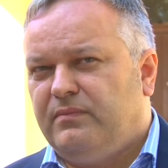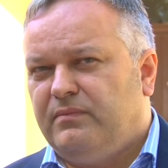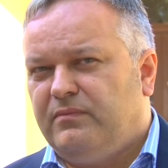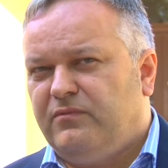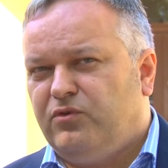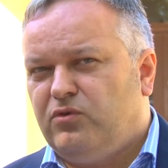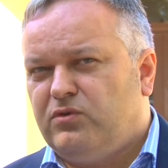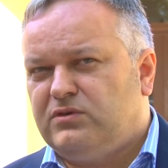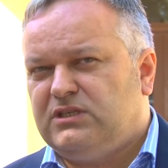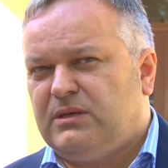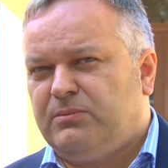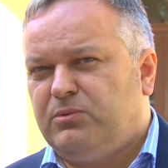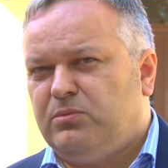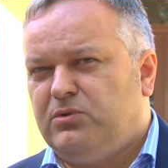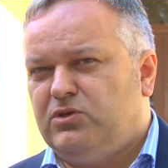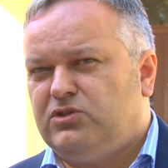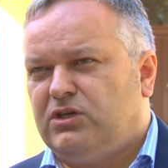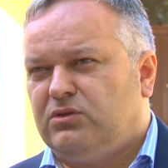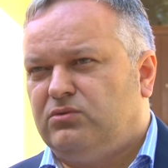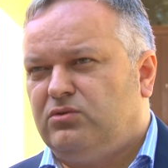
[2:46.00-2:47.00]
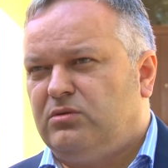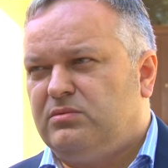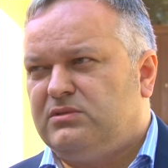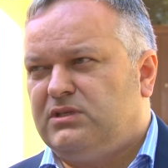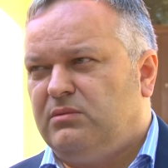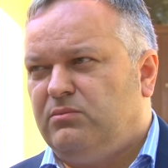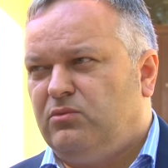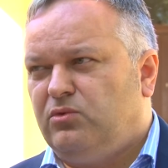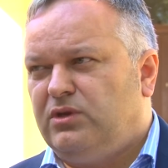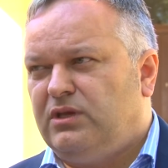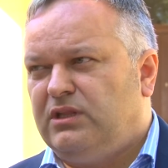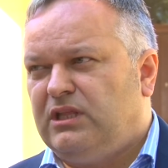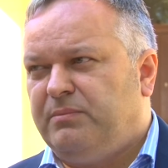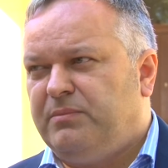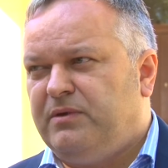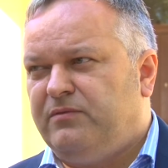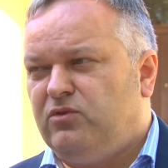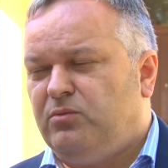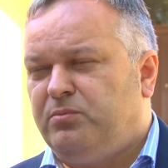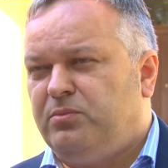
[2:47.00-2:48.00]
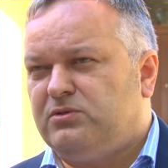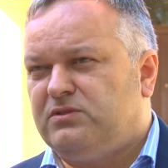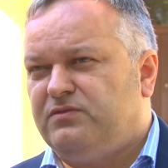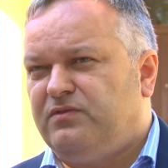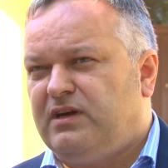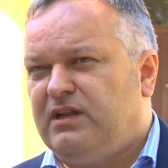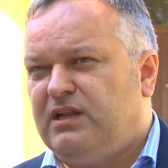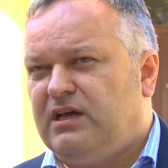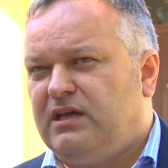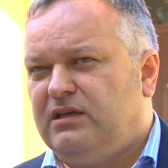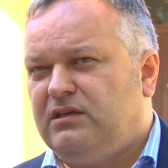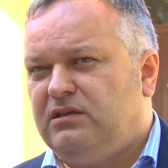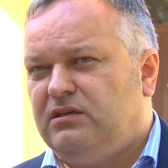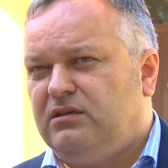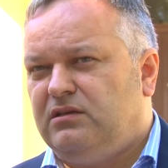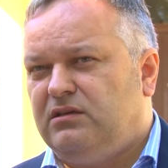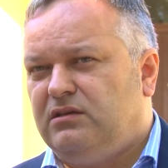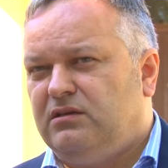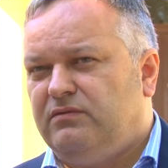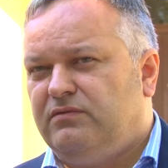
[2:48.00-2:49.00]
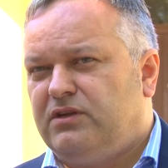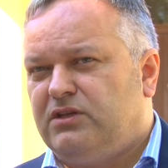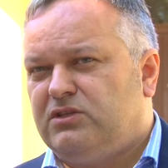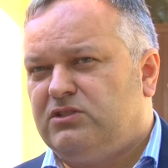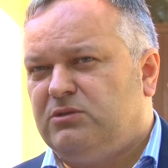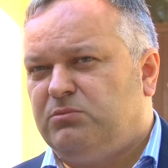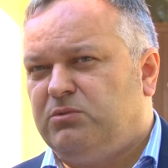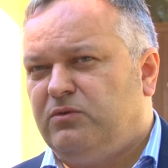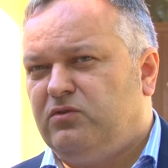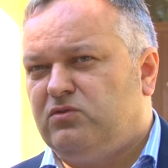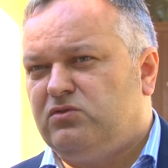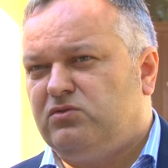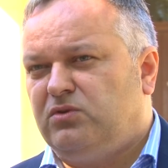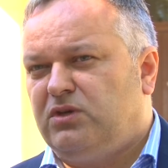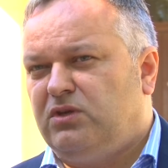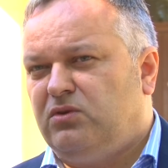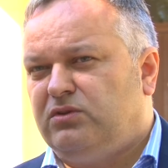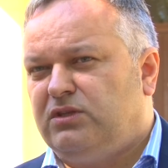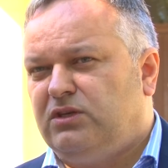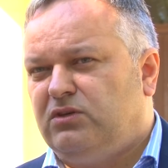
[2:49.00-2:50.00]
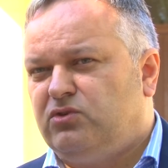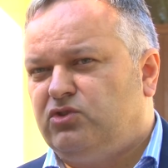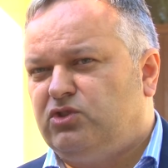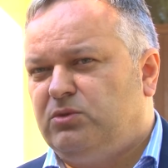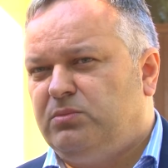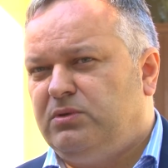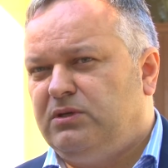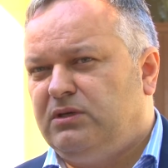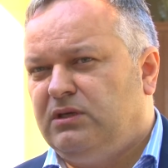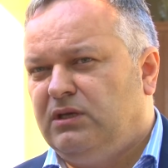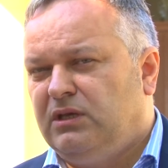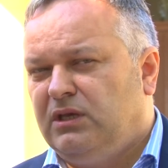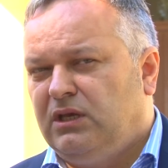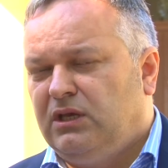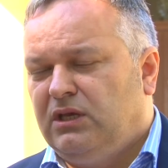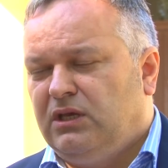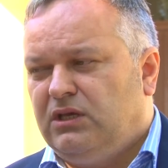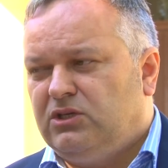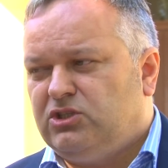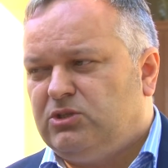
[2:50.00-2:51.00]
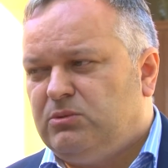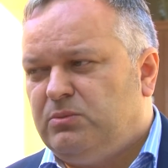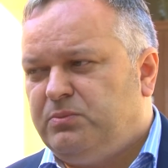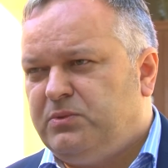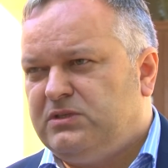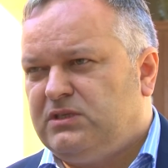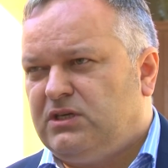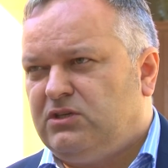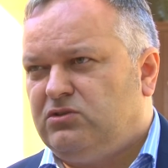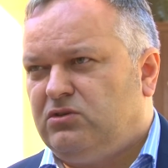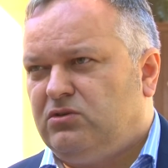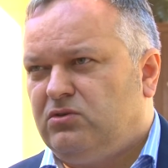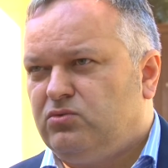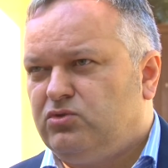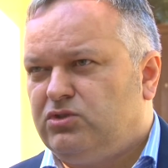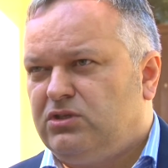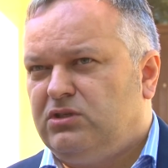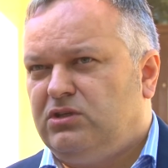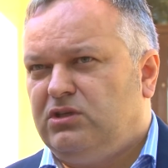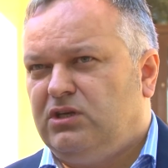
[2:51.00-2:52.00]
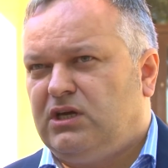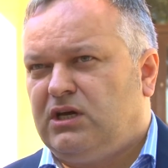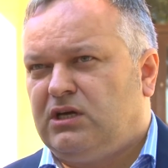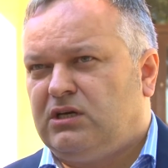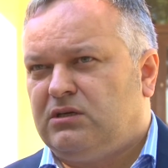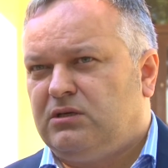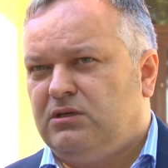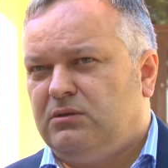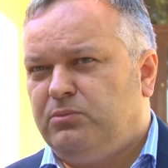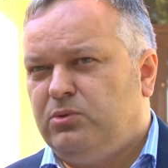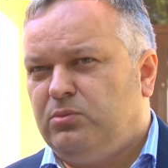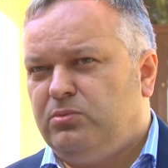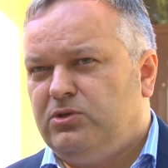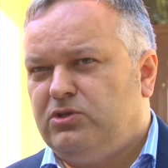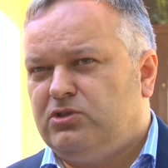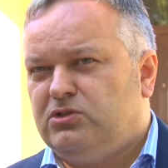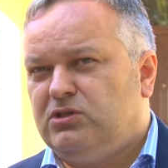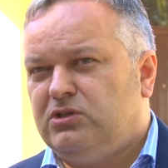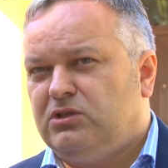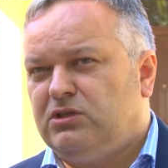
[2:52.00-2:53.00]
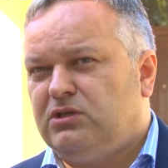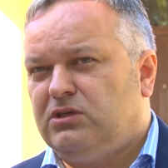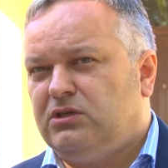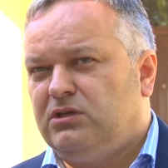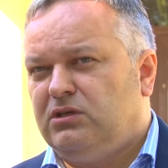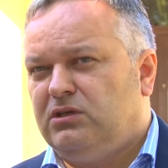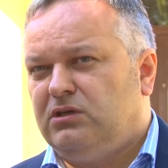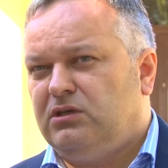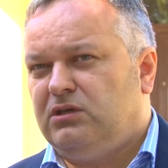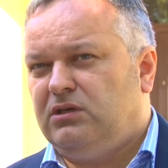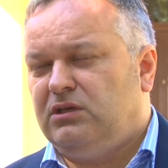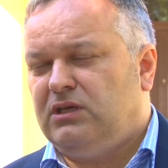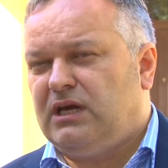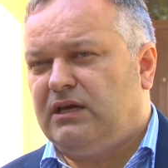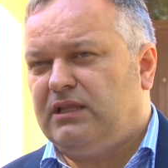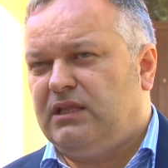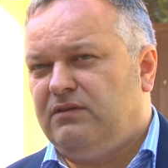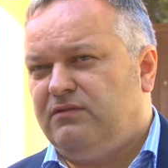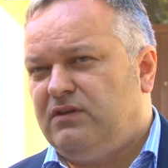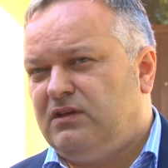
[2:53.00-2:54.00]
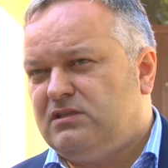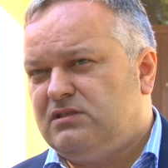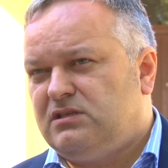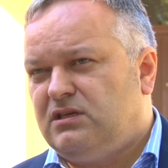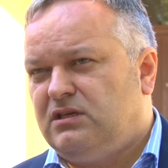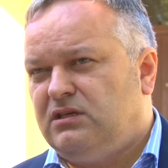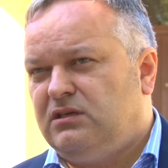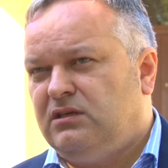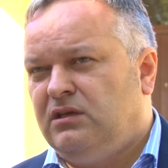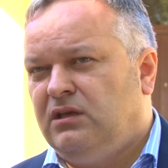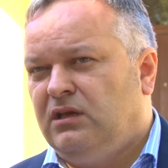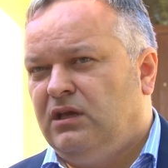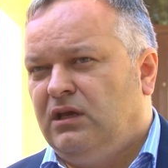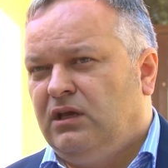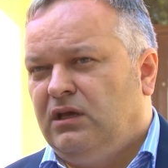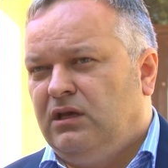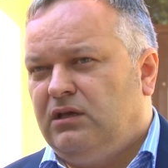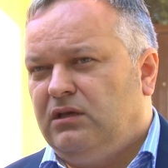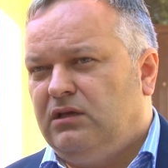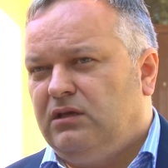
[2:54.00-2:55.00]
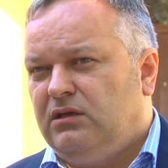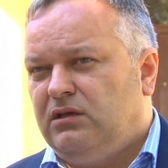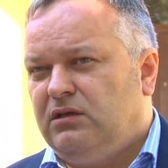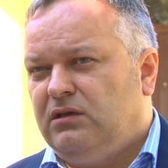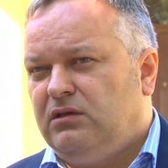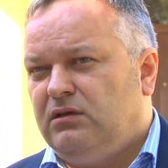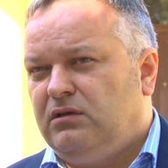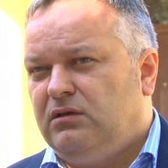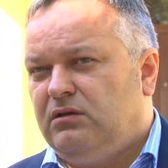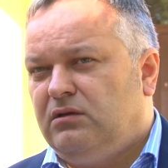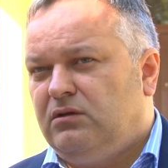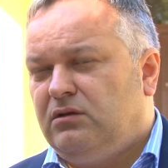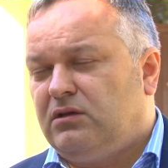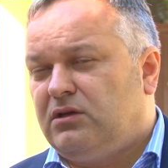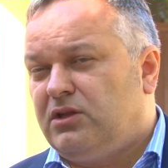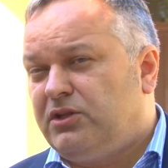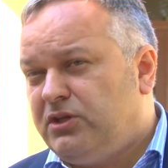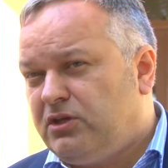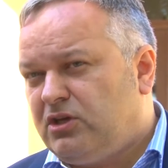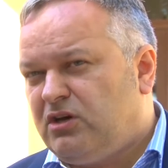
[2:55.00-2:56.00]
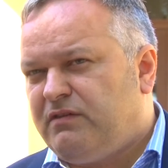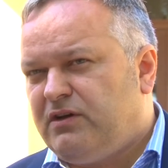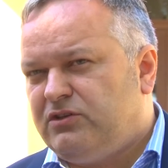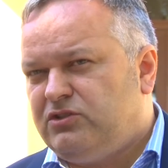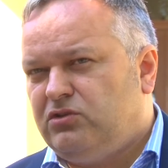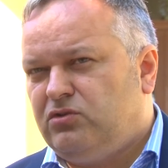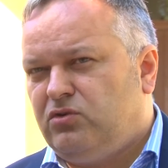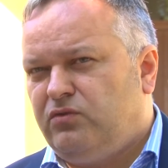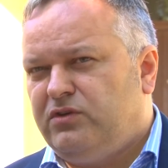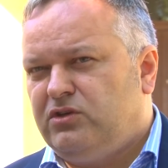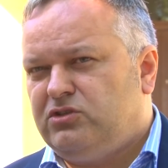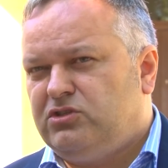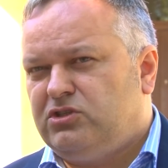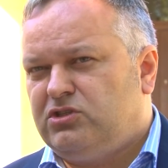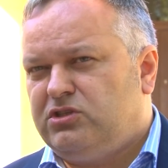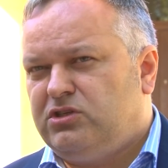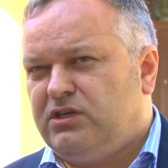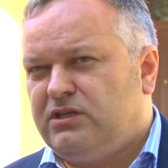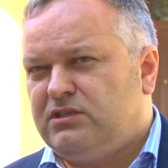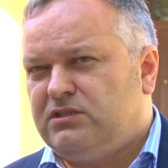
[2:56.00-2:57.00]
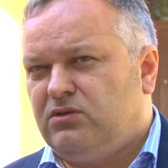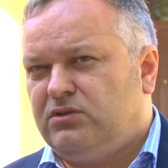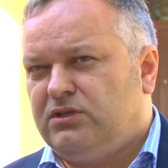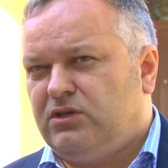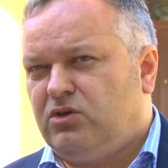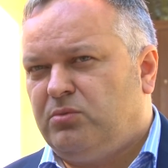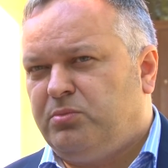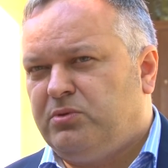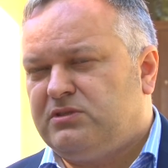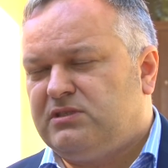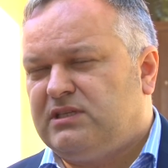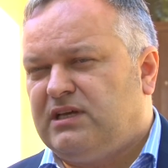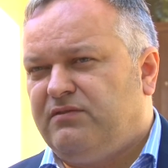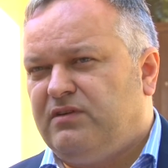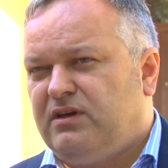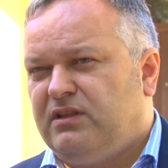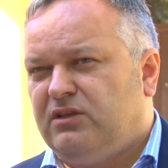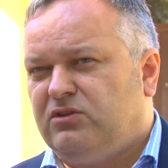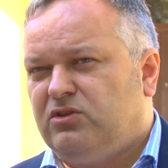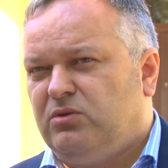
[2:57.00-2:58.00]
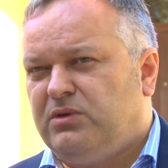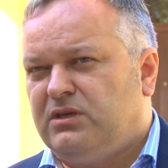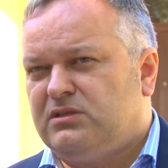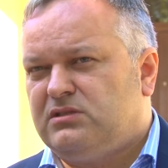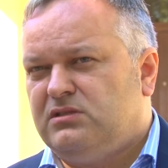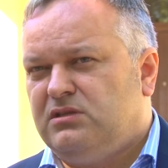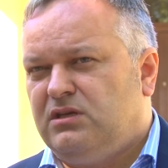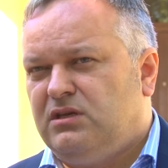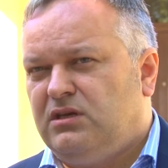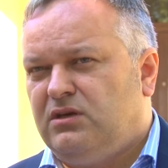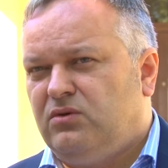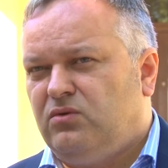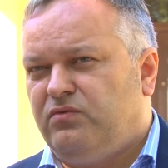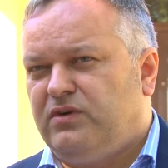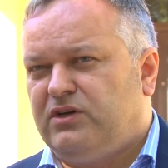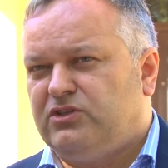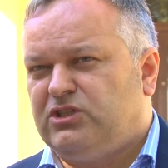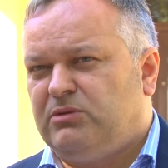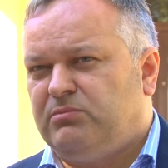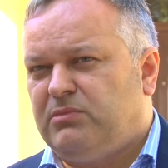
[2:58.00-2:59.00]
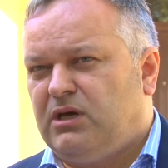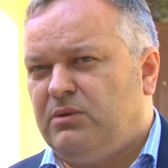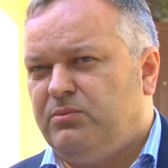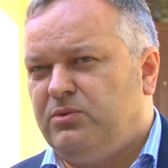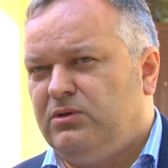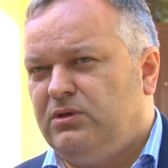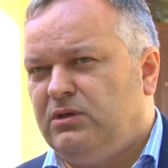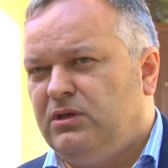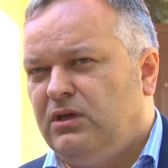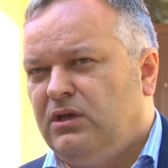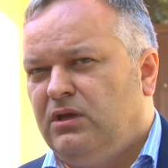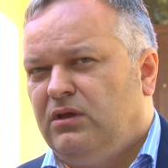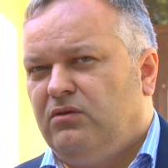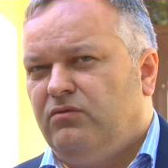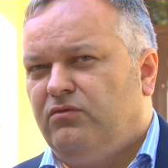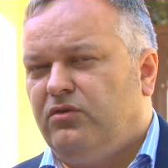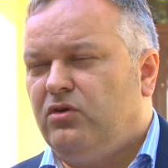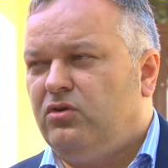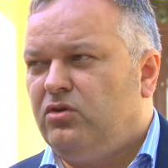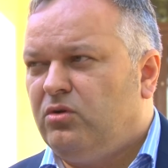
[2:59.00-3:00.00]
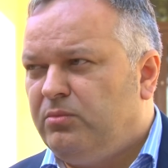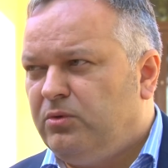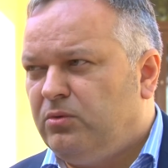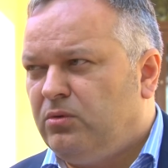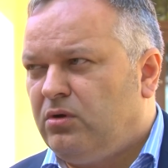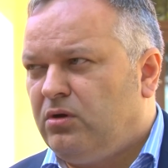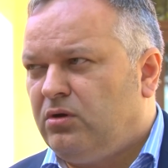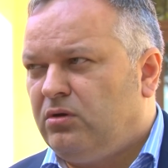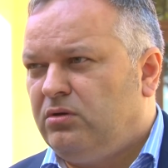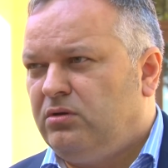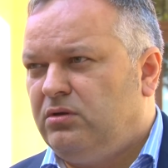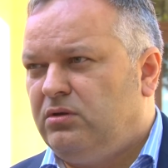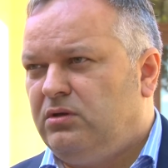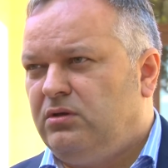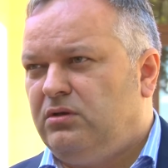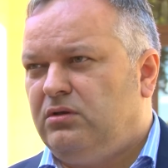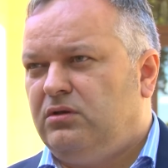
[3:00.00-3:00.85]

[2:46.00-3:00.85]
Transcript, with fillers: funkcja publiczna, którą zajmuje na pewno pozwala i, i wręcz zobowiązuje do tego, żeby, żeby pisać o urzędnikach publicznych y, jak najwięcej, y, krytykować ich również, jeśli jest do tego podstawa. Natomiast nie uważam, aby wolno było y,